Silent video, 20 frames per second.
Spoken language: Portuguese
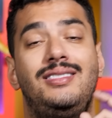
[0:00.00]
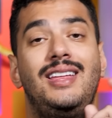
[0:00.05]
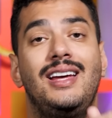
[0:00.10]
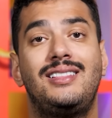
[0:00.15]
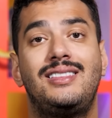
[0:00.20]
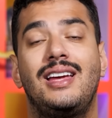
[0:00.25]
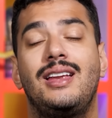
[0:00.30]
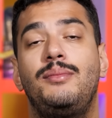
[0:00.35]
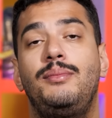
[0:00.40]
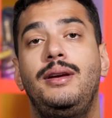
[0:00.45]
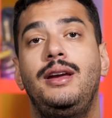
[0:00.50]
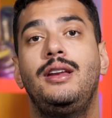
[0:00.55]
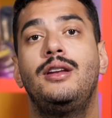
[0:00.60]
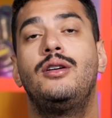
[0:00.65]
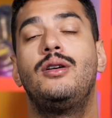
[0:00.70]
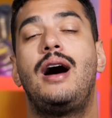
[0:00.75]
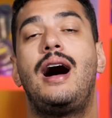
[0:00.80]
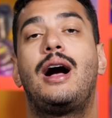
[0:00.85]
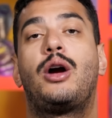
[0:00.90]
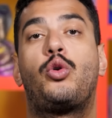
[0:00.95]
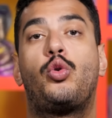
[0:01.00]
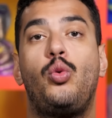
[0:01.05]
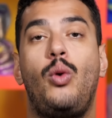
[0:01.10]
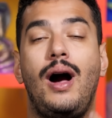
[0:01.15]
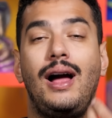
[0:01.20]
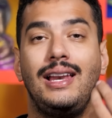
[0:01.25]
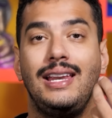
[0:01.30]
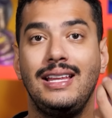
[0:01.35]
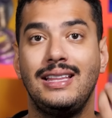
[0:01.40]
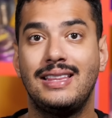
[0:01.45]
determinam a
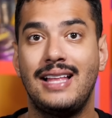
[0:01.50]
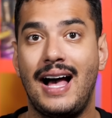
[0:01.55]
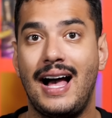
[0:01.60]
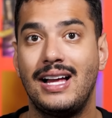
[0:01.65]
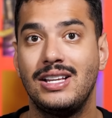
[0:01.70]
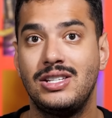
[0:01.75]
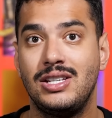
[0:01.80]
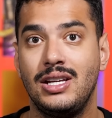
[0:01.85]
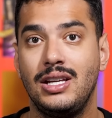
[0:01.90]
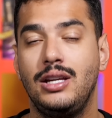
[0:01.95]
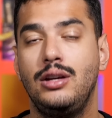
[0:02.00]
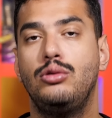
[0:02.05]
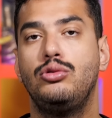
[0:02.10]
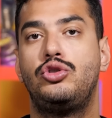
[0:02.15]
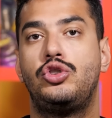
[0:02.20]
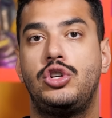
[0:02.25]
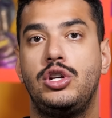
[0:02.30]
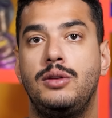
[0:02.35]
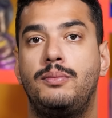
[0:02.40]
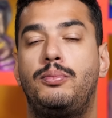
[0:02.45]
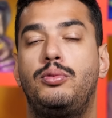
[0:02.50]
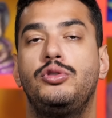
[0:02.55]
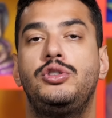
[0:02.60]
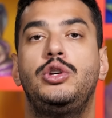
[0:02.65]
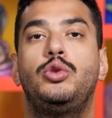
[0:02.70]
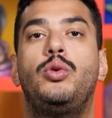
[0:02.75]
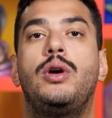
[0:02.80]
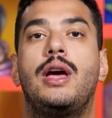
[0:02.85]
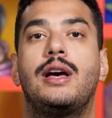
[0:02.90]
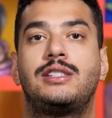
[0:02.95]
qualidade e o tipo
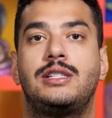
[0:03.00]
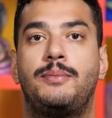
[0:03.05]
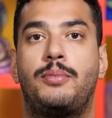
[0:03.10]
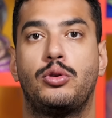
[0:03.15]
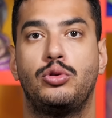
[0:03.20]
de whey a ser